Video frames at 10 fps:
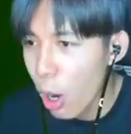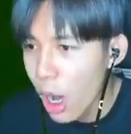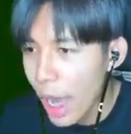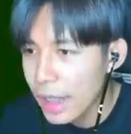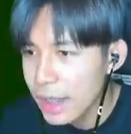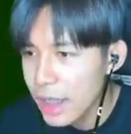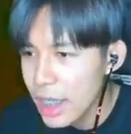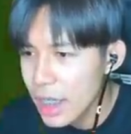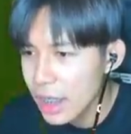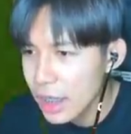ไอ้
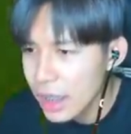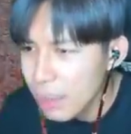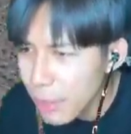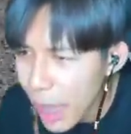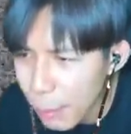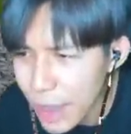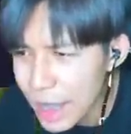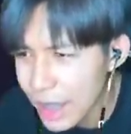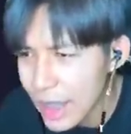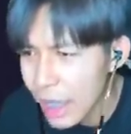สื่อดื้อที่เพิ่งอัปเดต
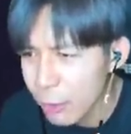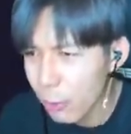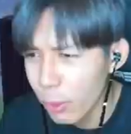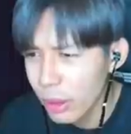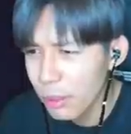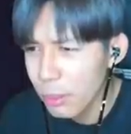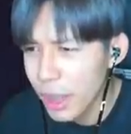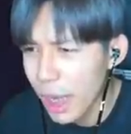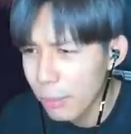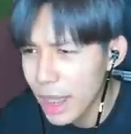แต่เนี่ยทุกคนนี่มัน
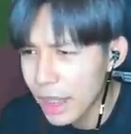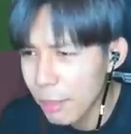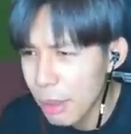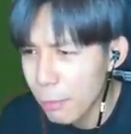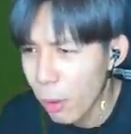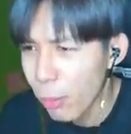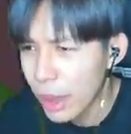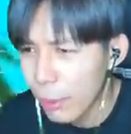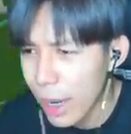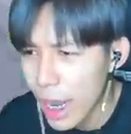เพิ่งอัปเดตก็มีโปรมา
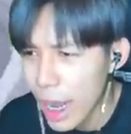แล้วว่า